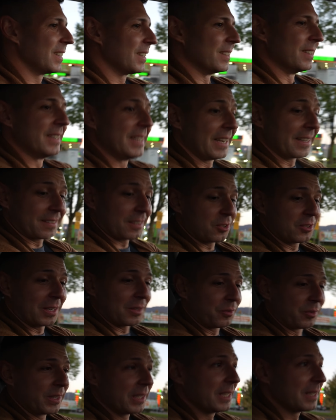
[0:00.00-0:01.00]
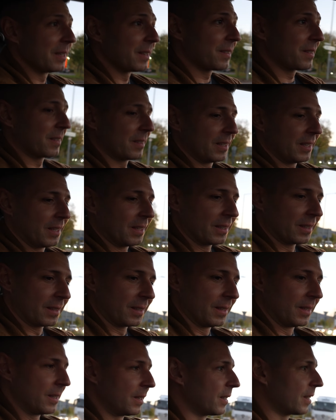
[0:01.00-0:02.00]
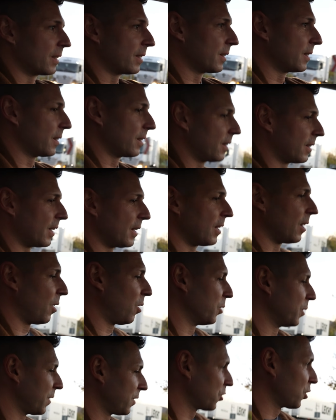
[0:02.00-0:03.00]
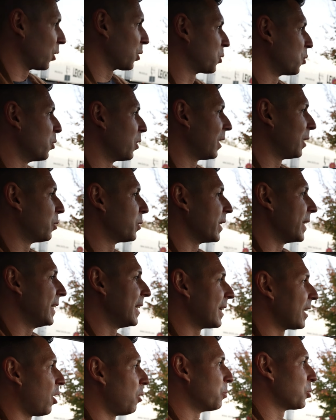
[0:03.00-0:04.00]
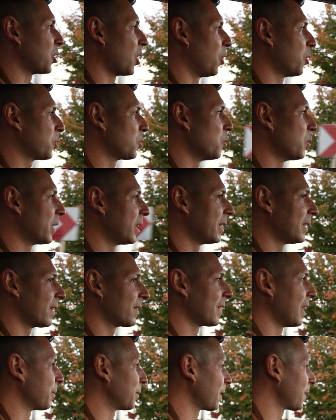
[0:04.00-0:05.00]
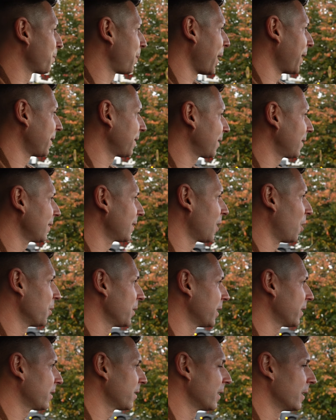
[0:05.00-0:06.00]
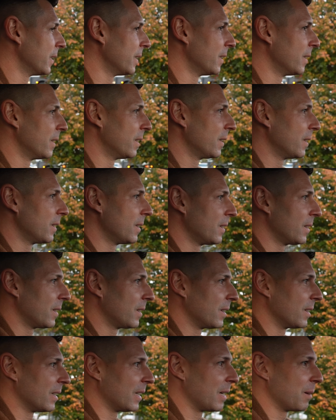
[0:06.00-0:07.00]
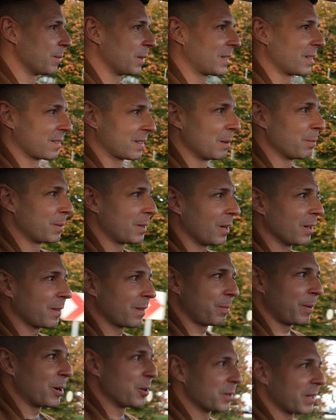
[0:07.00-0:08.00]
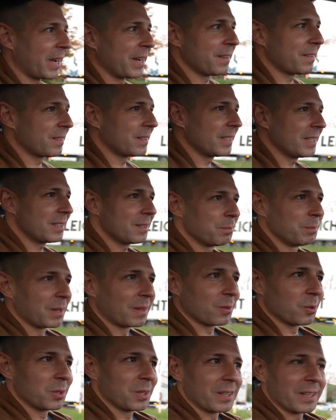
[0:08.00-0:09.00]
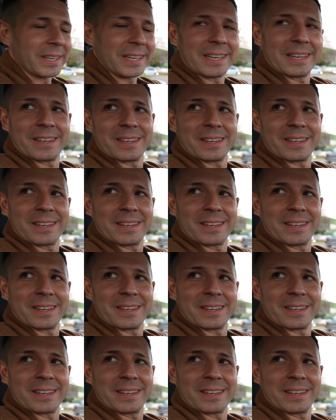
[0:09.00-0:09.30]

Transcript: Also nee, es ist nicht viel. Das, also ich finde es jetzt auch nicht extrem schlimm. Genau, und es ist auch dunkel und der Innenraum ist auch genau. dunkel, deshalb das beißt sich auch nicht. Nee. Ähm, ich, es gibt R32 mit so einer